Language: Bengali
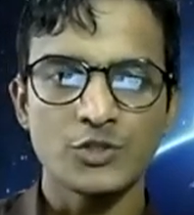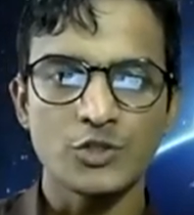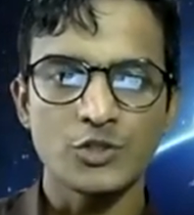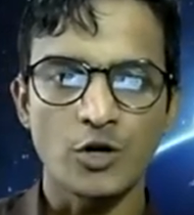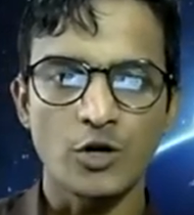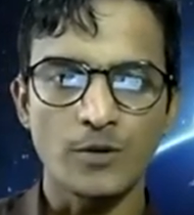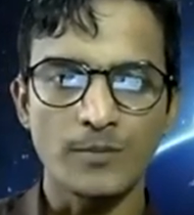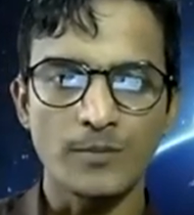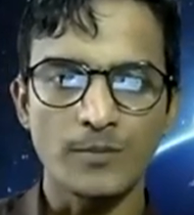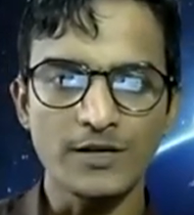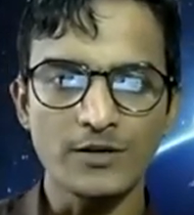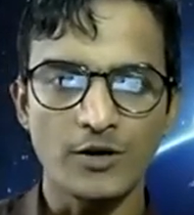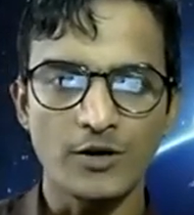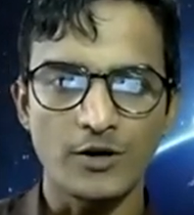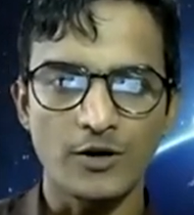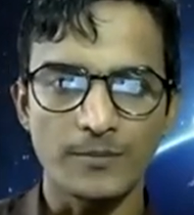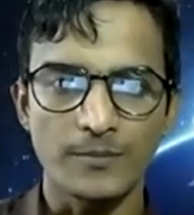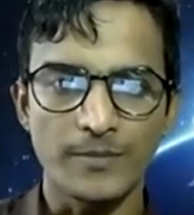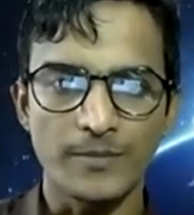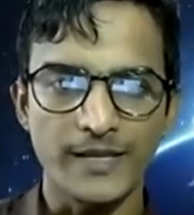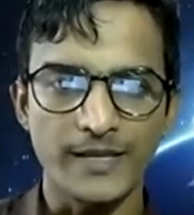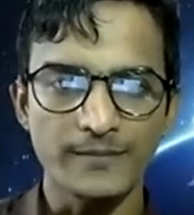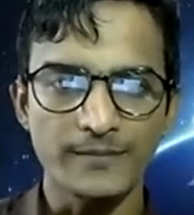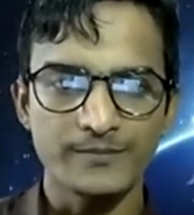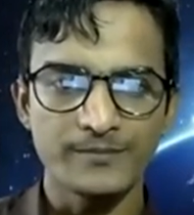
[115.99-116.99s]
সমান
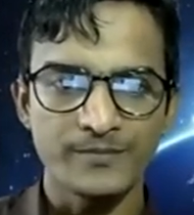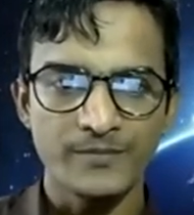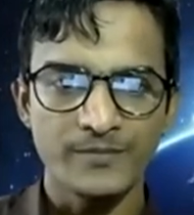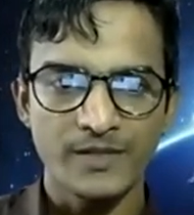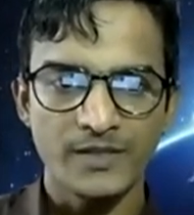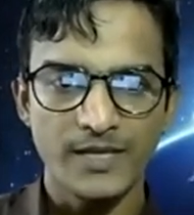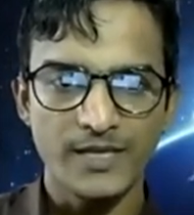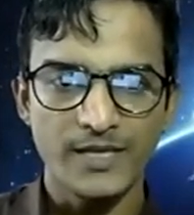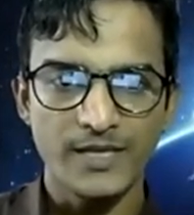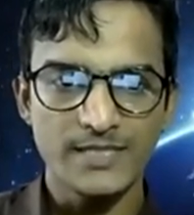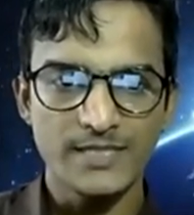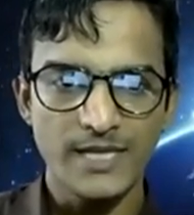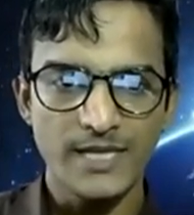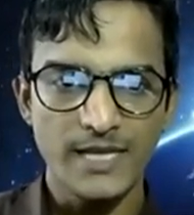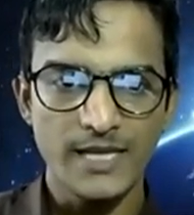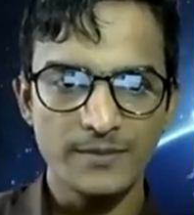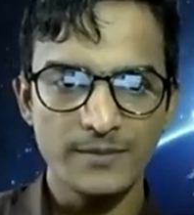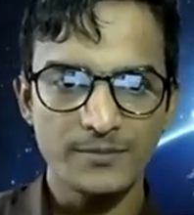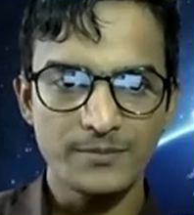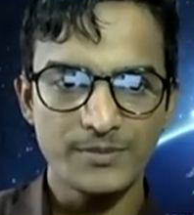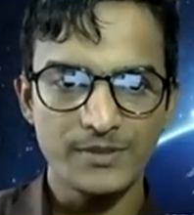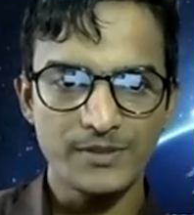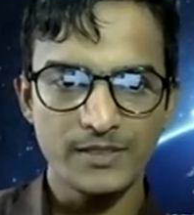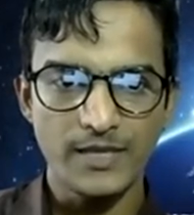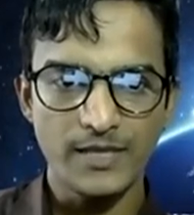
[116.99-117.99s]
হবে এই যে এই
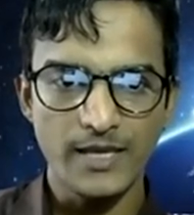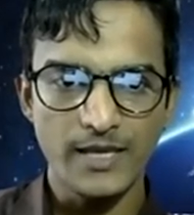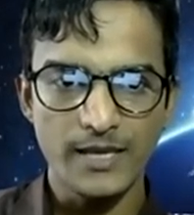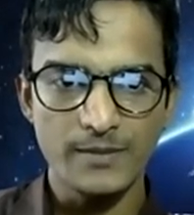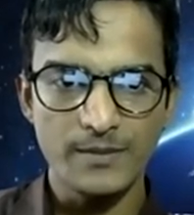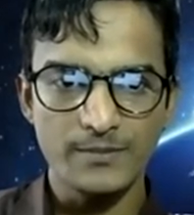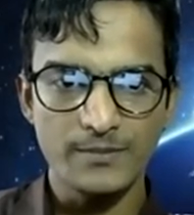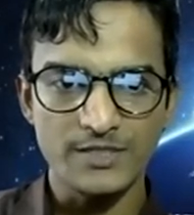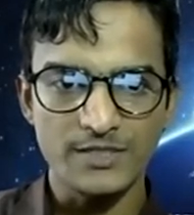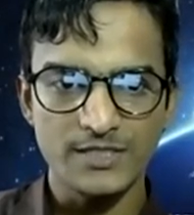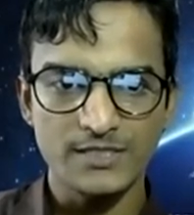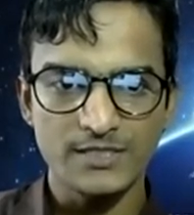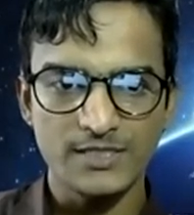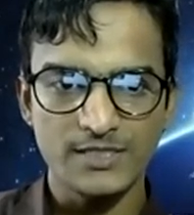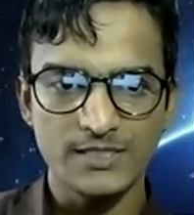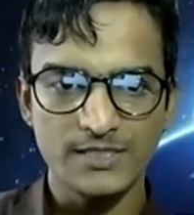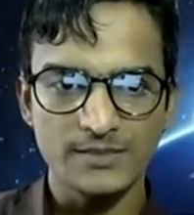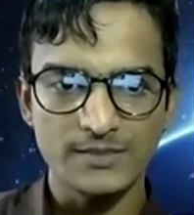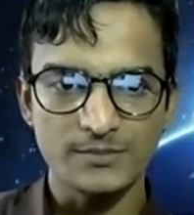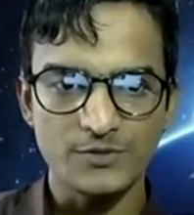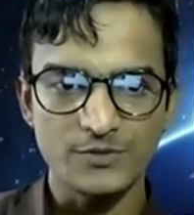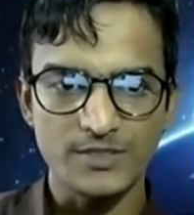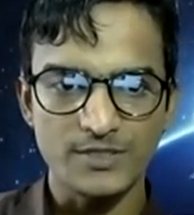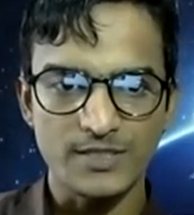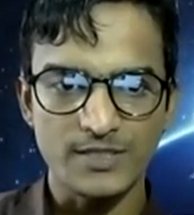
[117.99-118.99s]
এই পাশের যে
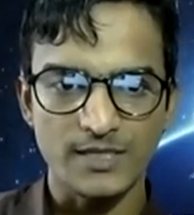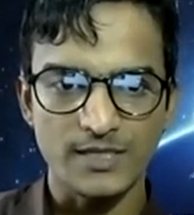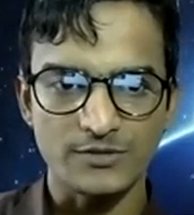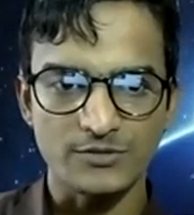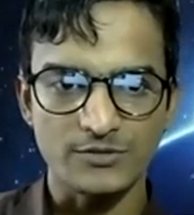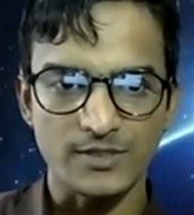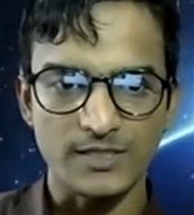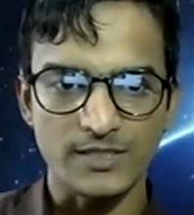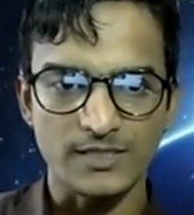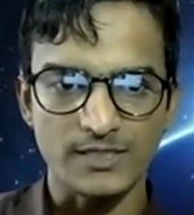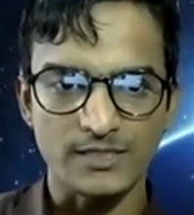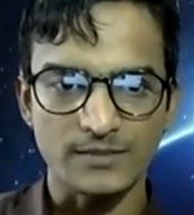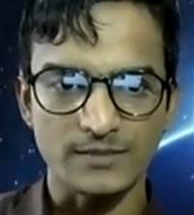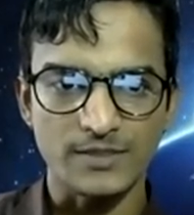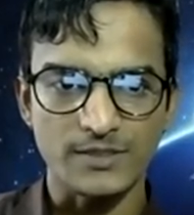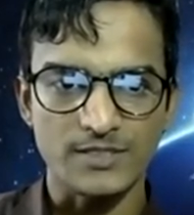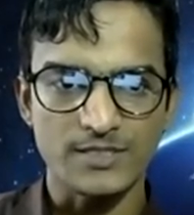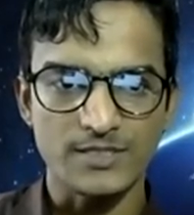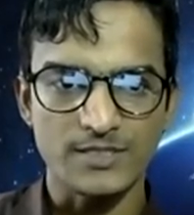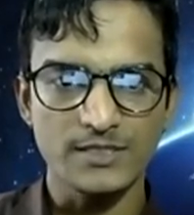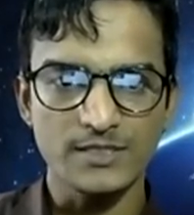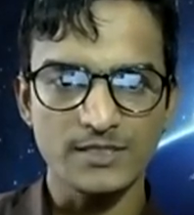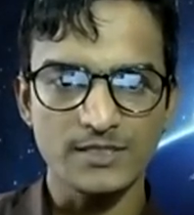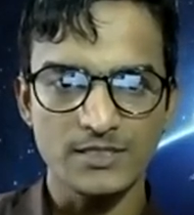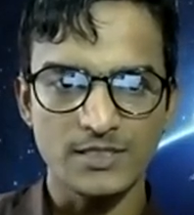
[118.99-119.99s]
ত্রিভুজ ক্ষেত্রটা দেখতে
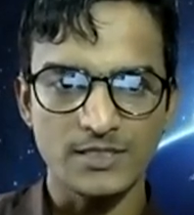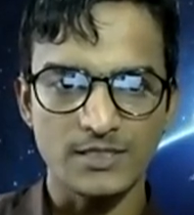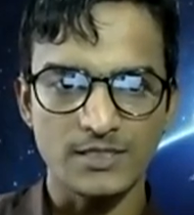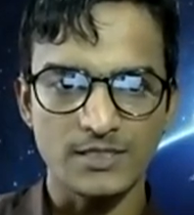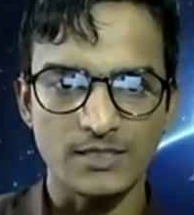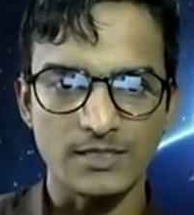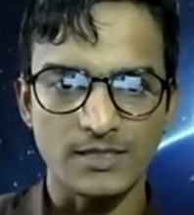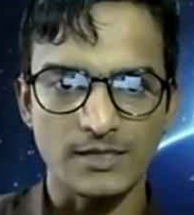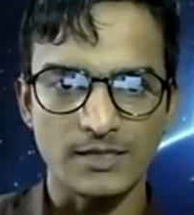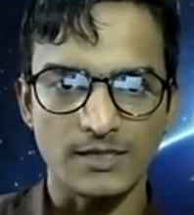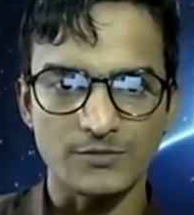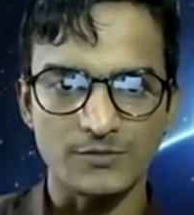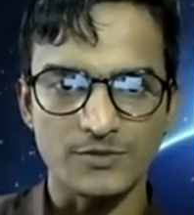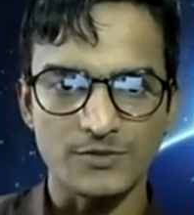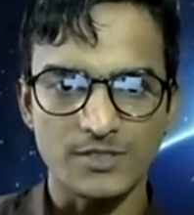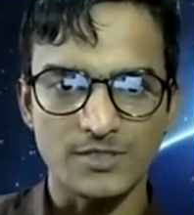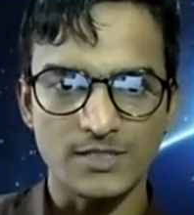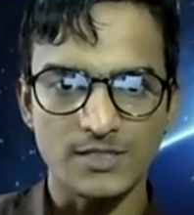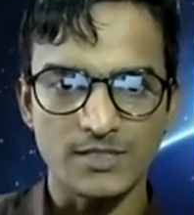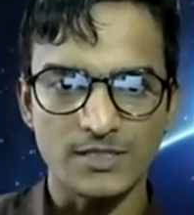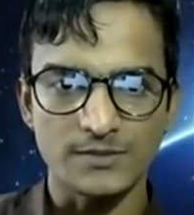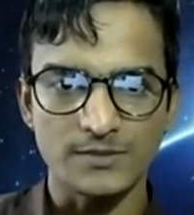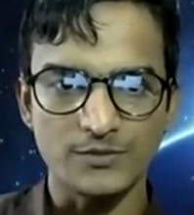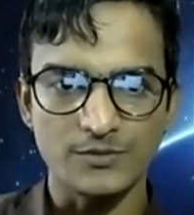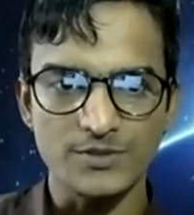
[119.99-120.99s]
পাচ্ছেন সেটার নাম হচ্ছে
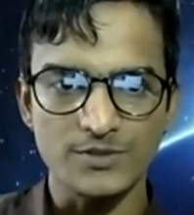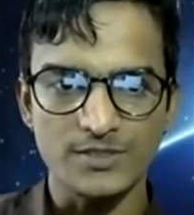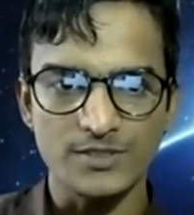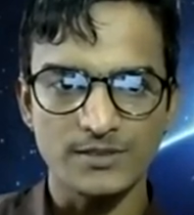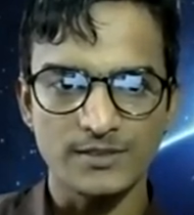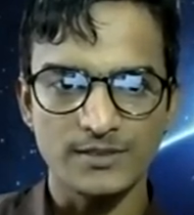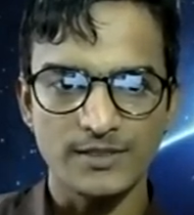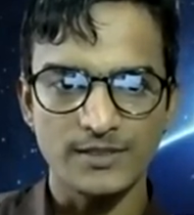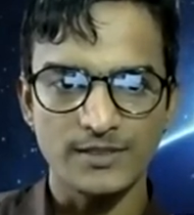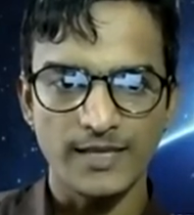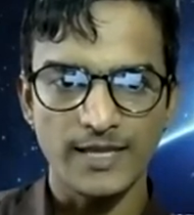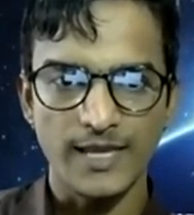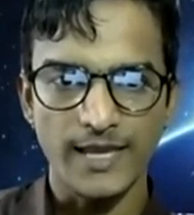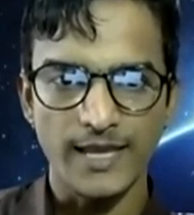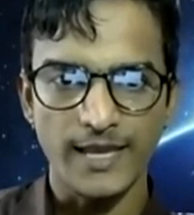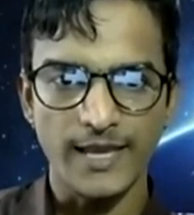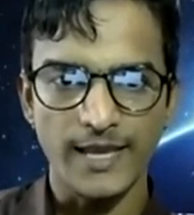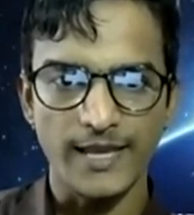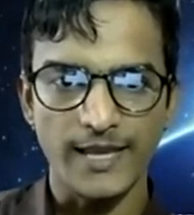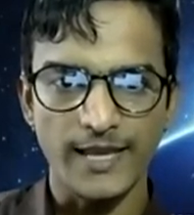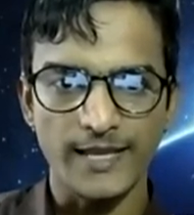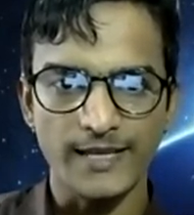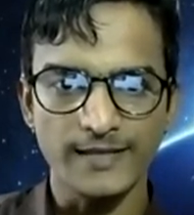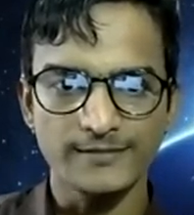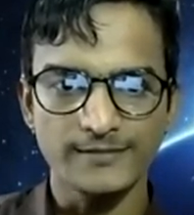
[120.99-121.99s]
ত্রিভুজ
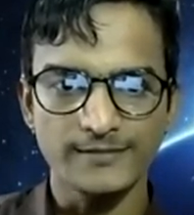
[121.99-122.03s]
এ